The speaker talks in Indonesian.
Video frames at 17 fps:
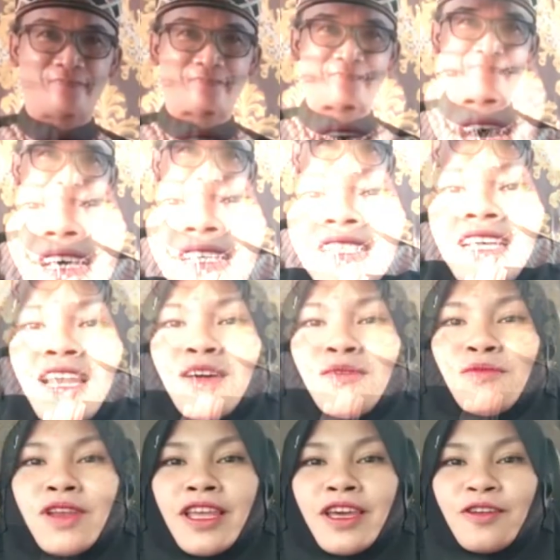
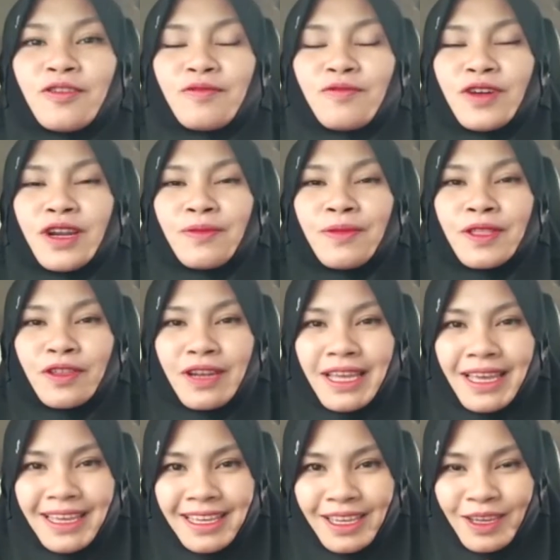Assalamualaikum
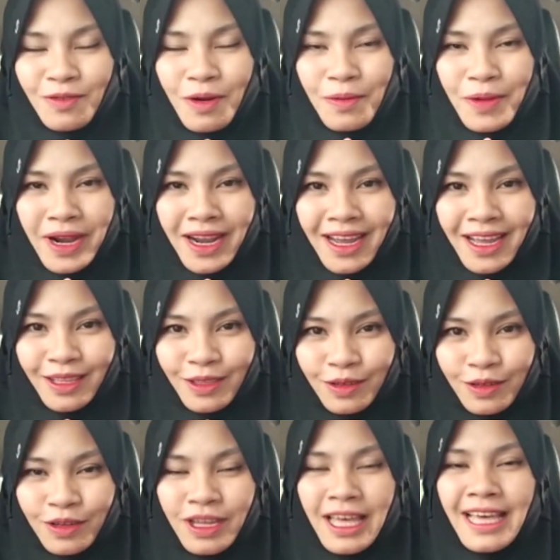warahmatullahi
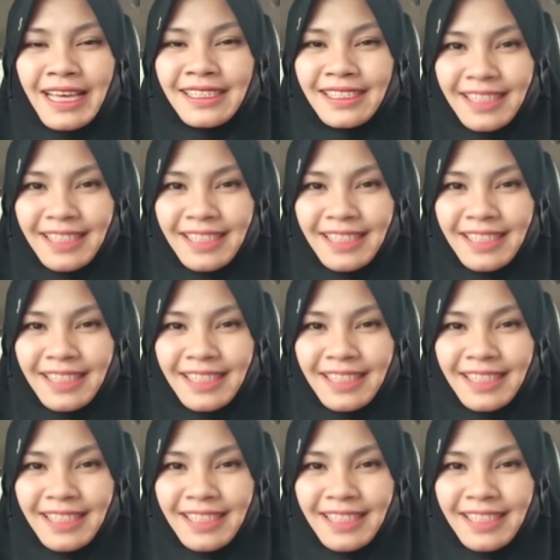wabarakatuh.